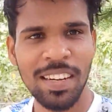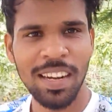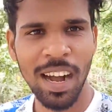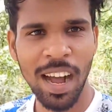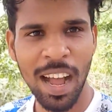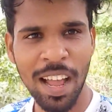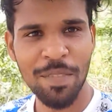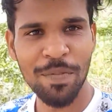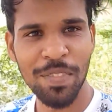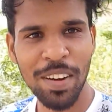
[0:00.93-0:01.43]

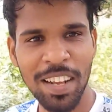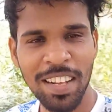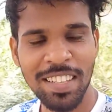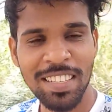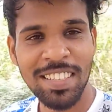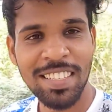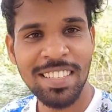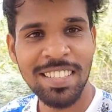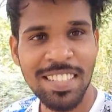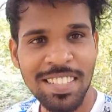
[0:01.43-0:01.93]
ஹாய்
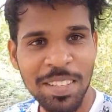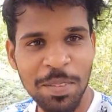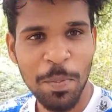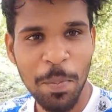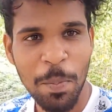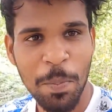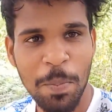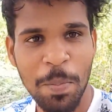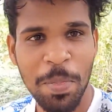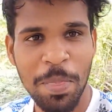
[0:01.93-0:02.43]
ஃப்ரெண்ட்ஸ்
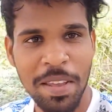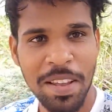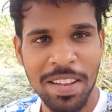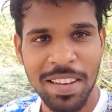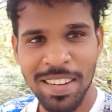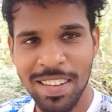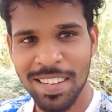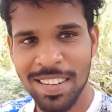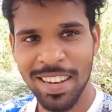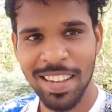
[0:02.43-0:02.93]

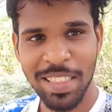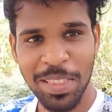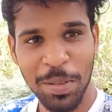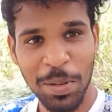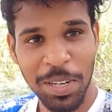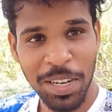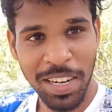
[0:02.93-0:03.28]
நேற்று